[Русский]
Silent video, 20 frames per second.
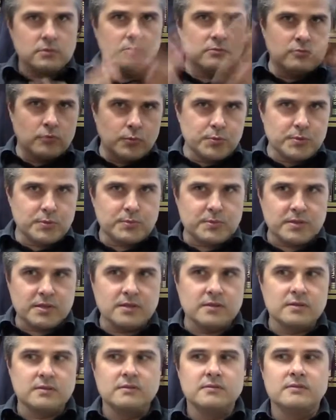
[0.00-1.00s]
в
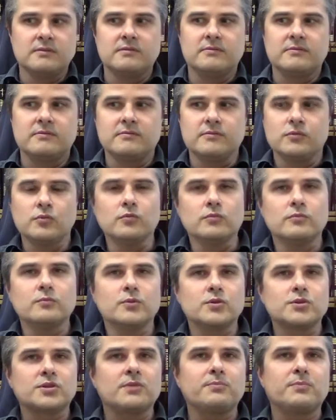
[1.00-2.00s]
общем-то, ну,
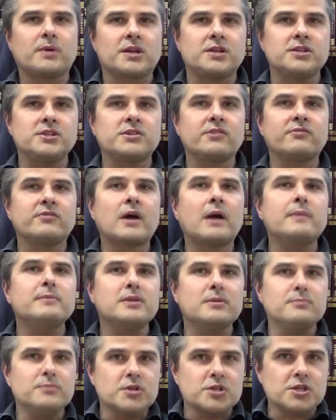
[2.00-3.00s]
можно сказать, практически в
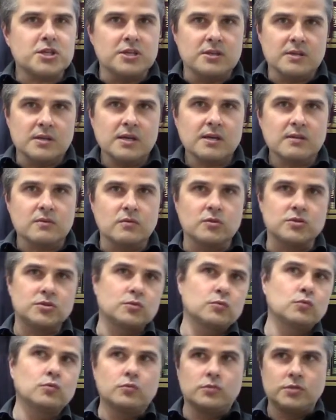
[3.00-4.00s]
каменном мешке, да, то есть,
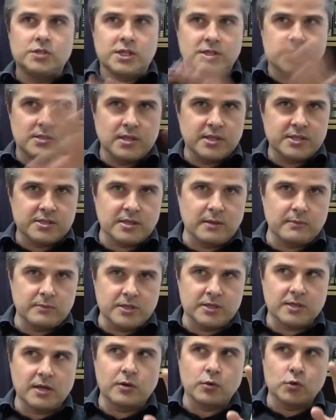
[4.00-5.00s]
ну, часто лес там
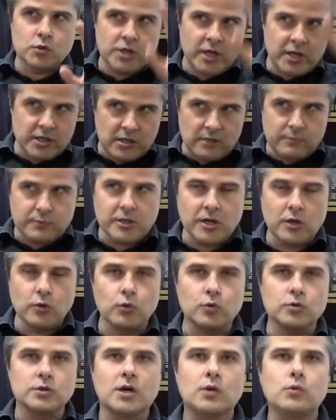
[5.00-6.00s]
где-то окружает,
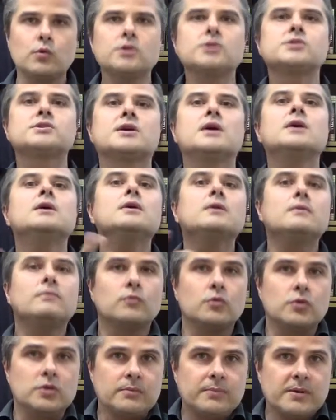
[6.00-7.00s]
неподалеку находится,
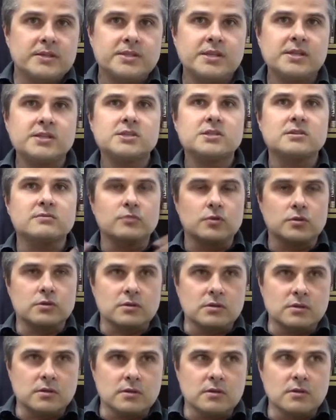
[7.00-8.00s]
но непосредственно вот
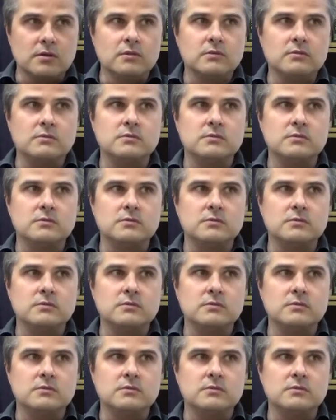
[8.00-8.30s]
э,